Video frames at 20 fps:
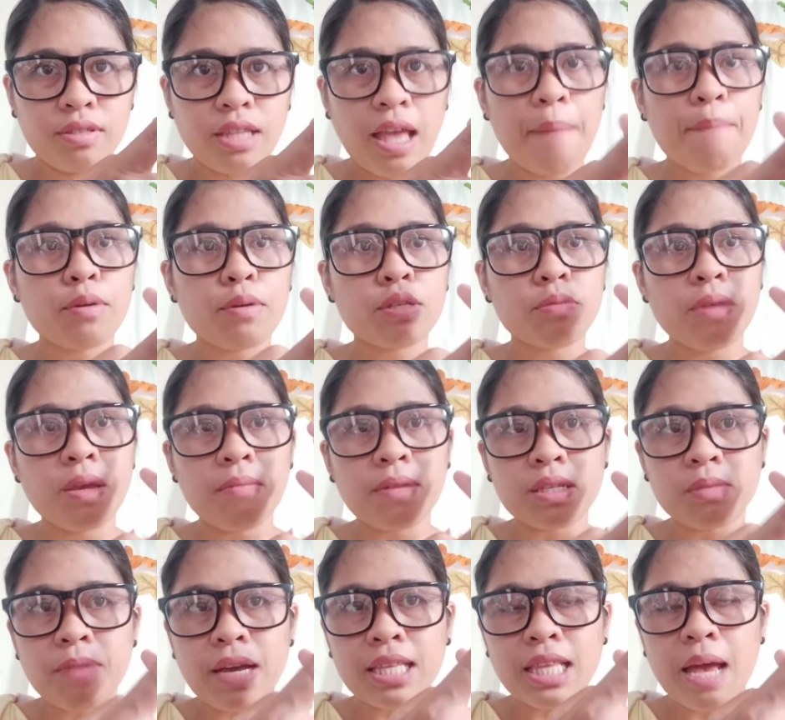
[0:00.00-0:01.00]
Tapos may
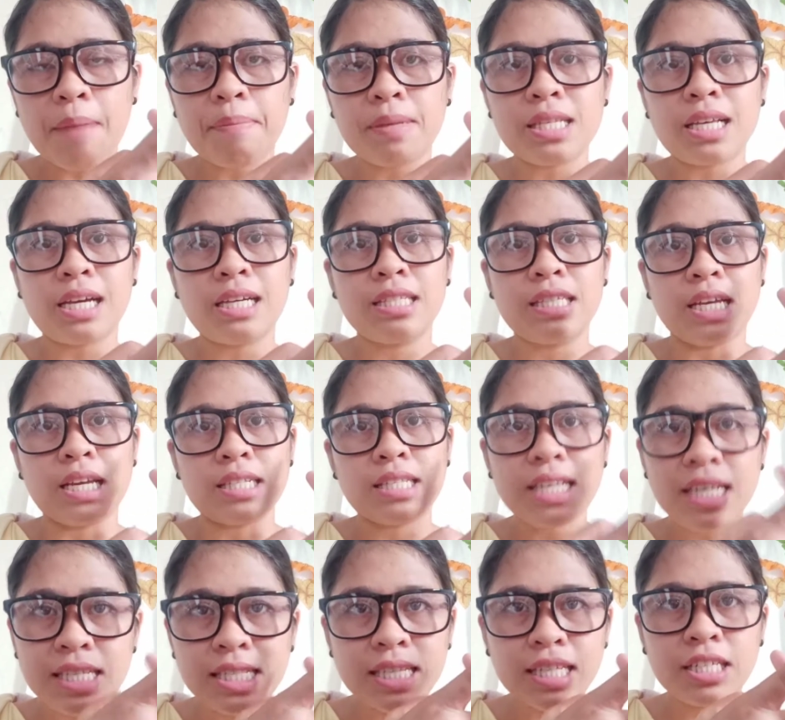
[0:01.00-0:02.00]
mas bata pa sa kanya,
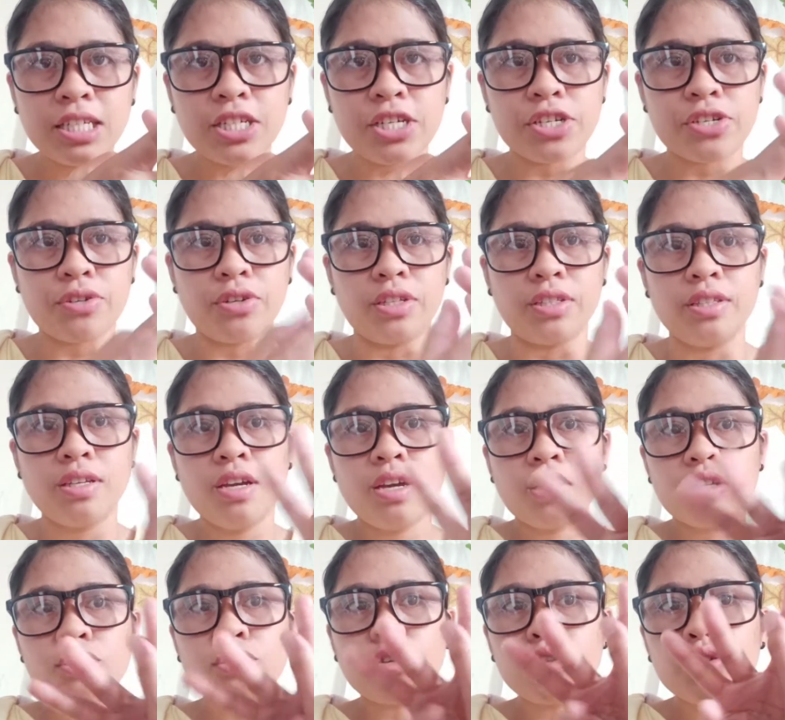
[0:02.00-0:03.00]
16 years old.
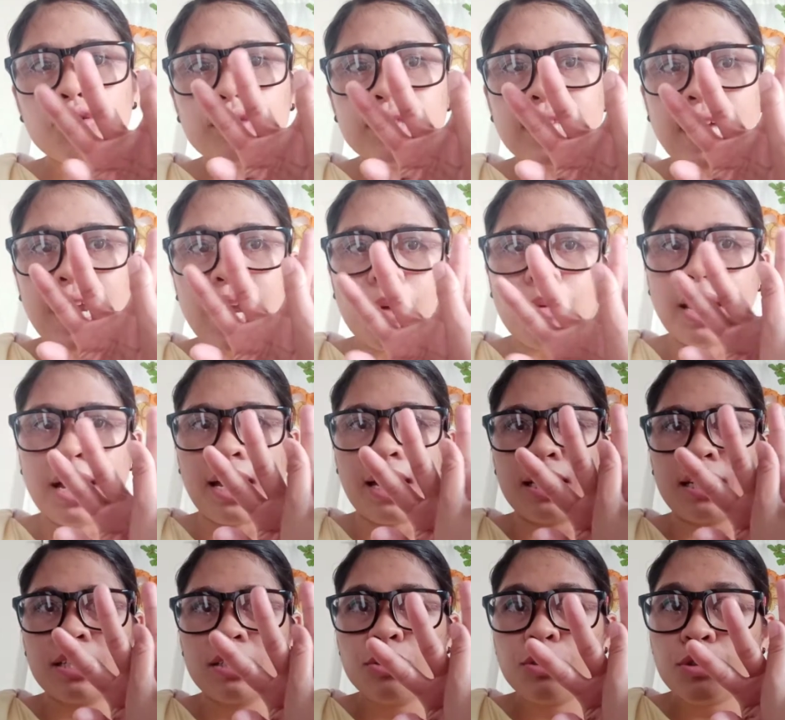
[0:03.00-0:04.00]
So, yung
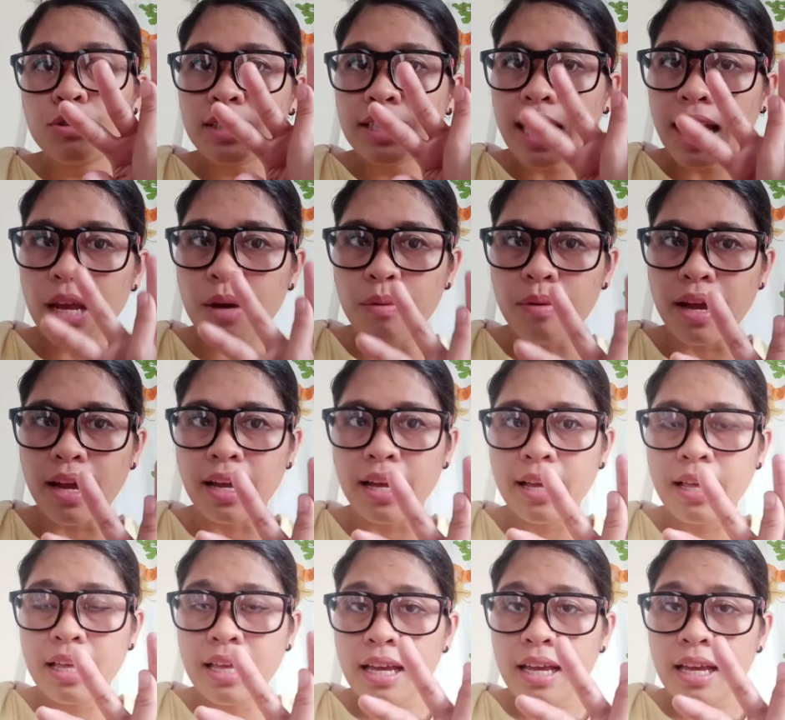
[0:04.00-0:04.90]
dalawa, yung dalawa,